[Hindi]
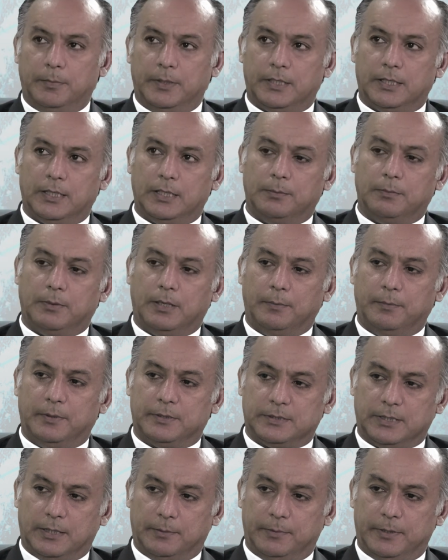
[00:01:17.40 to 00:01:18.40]
मेरा नाम आमिर
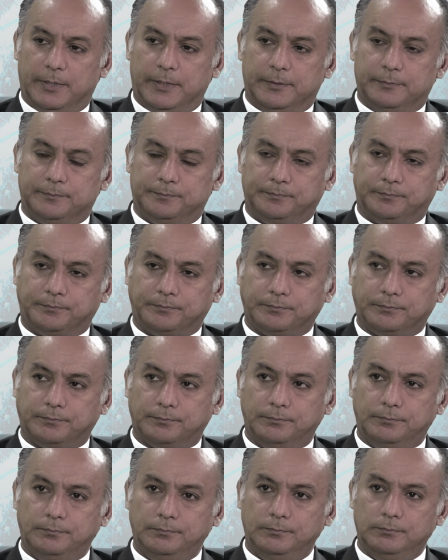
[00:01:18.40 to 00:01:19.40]
साबिर है
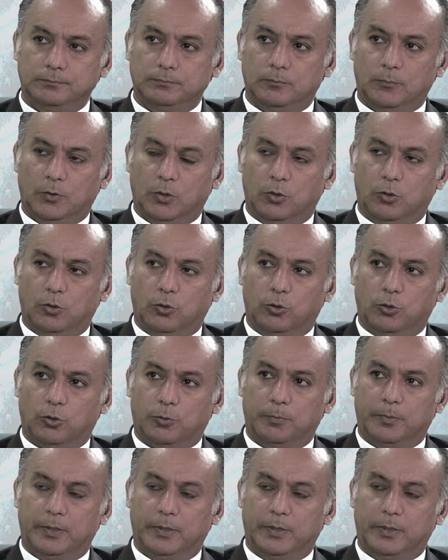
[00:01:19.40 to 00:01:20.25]
और